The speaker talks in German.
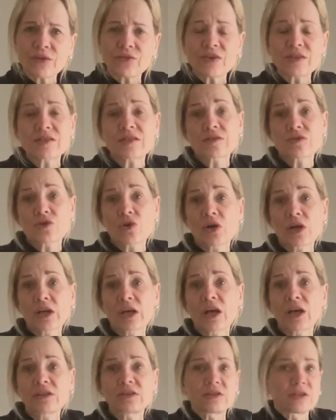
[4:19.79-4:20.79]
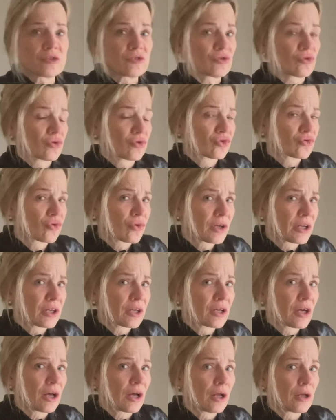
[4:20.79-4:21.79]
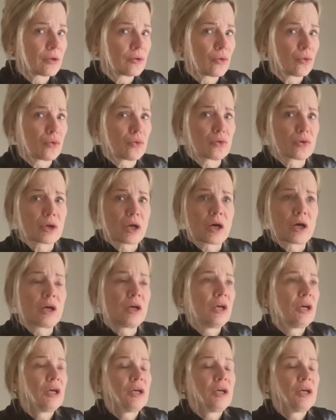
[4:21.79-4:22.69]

weil sie Sorge hat, dich zu triggern oder